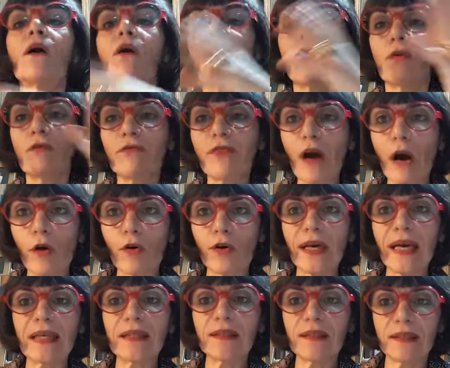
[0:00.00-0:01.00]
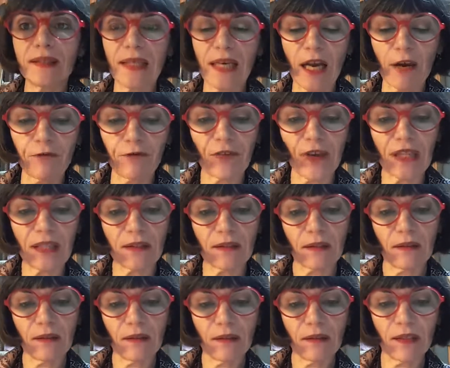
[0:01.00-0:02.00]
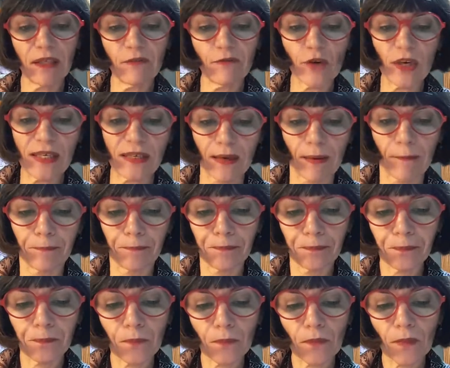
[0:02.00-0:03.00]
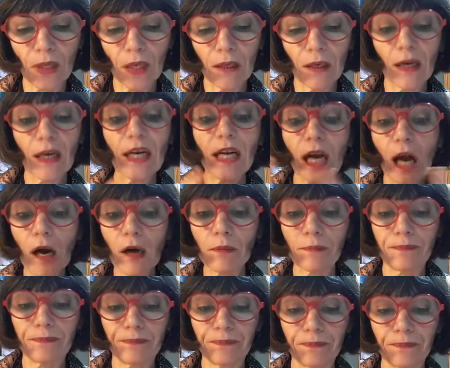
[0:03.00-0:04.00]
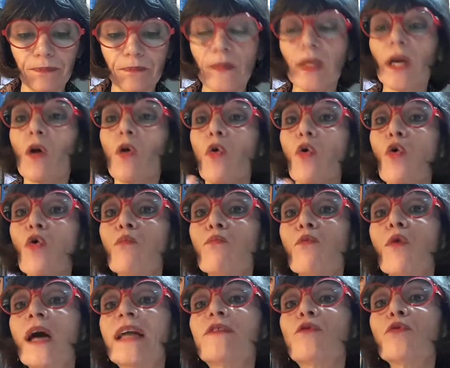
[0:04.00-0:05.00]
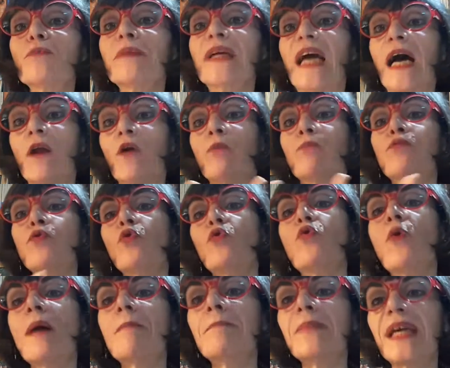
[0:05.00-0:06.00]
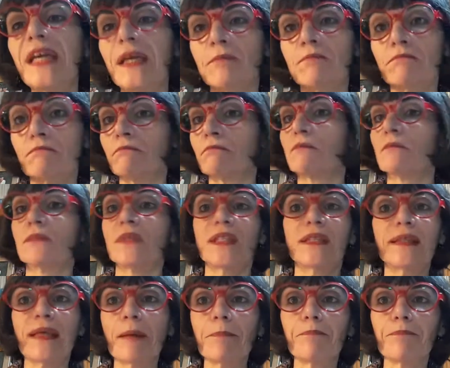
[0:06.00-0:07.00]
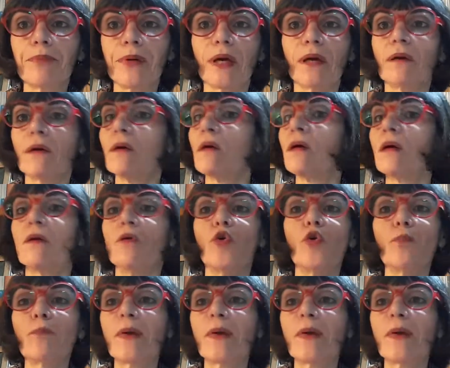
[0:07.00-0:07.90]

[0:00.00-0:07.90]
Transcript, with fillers: on va organiser la fête des voisins. Quand Au mois de mai. Alors pourquoi mai Simple. Le